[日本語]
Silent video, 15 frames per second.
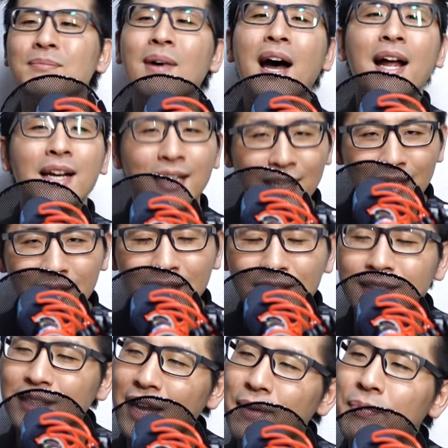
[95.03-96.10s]
まり
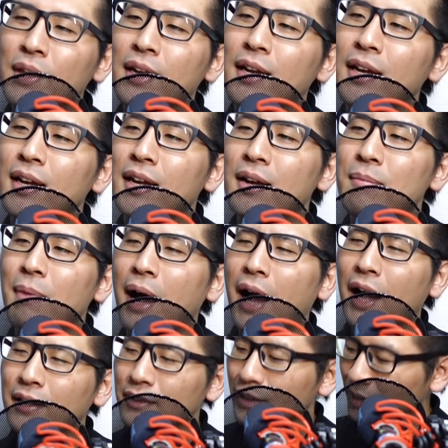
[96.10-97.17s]
ですね、
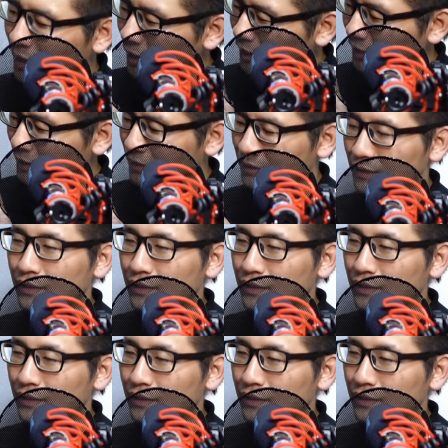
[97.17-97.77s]
あんたが